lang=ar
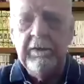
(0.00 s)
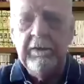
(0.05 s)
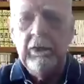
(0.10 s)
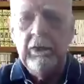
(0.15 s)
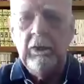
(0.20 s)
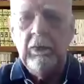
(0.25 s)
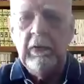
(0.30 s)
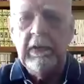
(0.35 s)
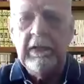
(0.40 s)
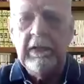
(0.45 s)

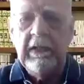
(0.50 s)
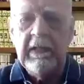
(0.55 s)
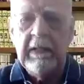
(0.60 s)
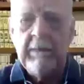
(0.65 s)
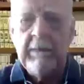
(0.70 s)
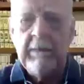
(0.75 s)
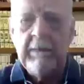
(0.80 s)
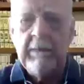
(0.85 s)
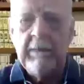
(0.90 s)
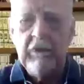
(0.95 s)
ولكن قبل
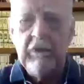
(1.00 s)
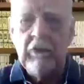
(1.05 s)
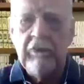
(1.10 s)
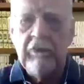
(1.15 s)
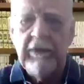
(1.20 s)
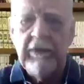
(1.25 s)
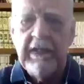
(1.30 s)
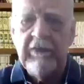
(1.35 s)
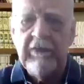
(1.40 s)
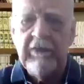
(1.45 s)
ان ندخل في
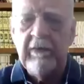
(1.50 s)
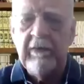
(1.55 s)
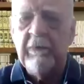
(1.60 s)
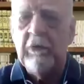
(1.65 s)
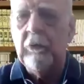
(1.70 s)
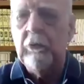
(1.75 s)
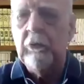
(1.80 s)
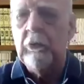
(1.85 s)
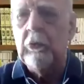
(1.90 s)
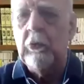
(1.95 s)
هذا
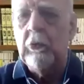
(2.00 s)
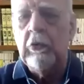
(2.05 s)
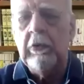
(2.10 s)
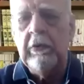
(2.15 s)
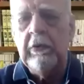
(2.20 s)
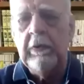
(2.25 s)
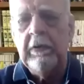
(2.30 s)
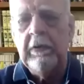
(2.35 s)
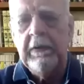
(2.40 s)
الموضوع